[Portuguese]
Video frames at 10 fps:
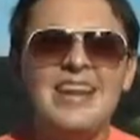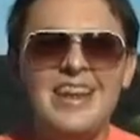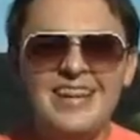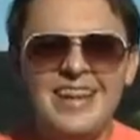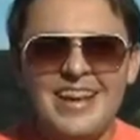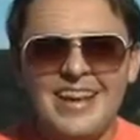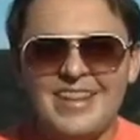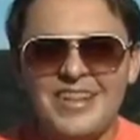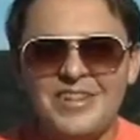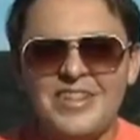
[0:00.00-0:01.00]
linda e
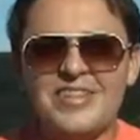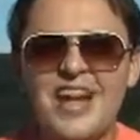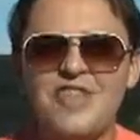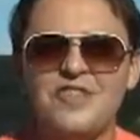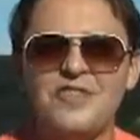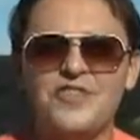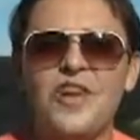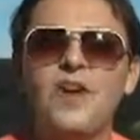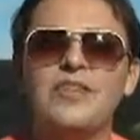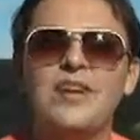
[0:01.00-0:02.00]
encantadora cidade do
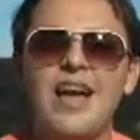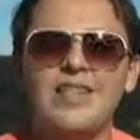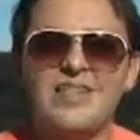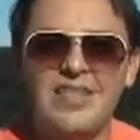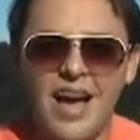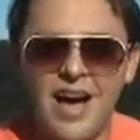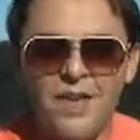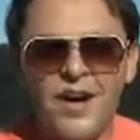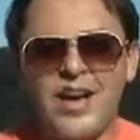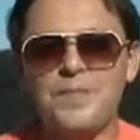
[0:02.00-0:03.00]
Sol,
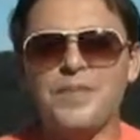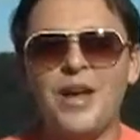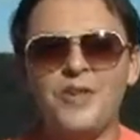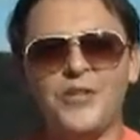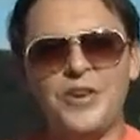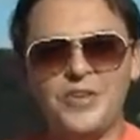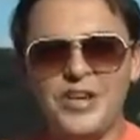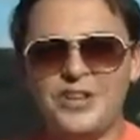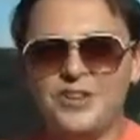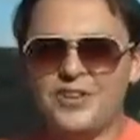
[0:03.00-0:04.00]
Natal, a capital do Rio
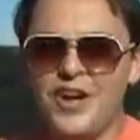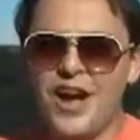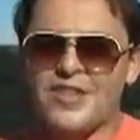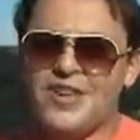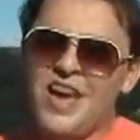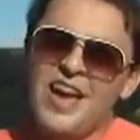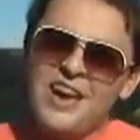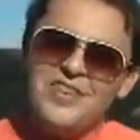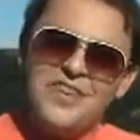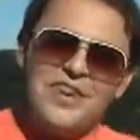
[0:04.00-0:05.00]
Grande do Norte.
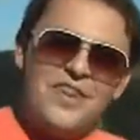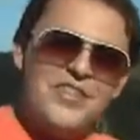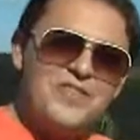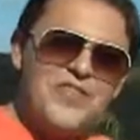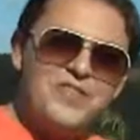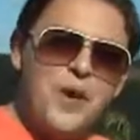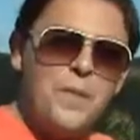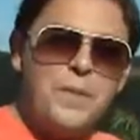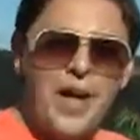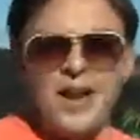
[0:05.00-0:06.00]
Eu estou aqui com esse visual
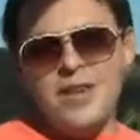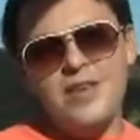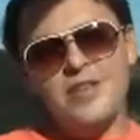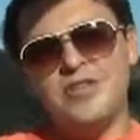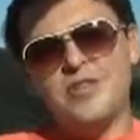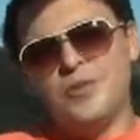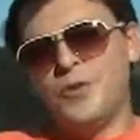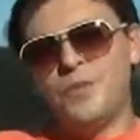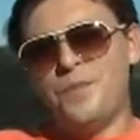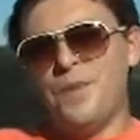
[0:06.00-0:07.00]

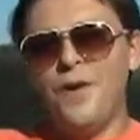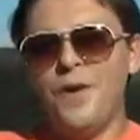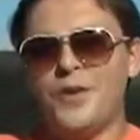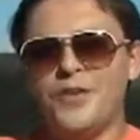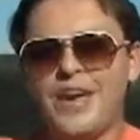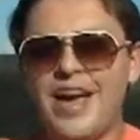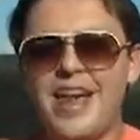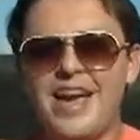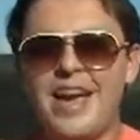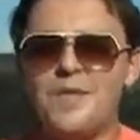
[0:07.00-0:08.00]
belíssimo do Morro do
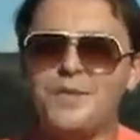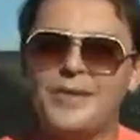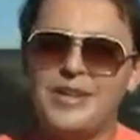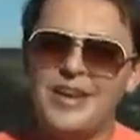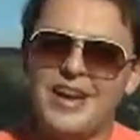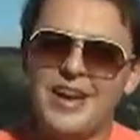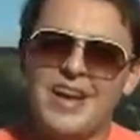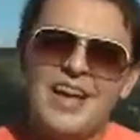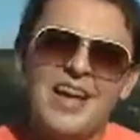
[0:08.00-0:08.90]
Careca em Ponta Negra,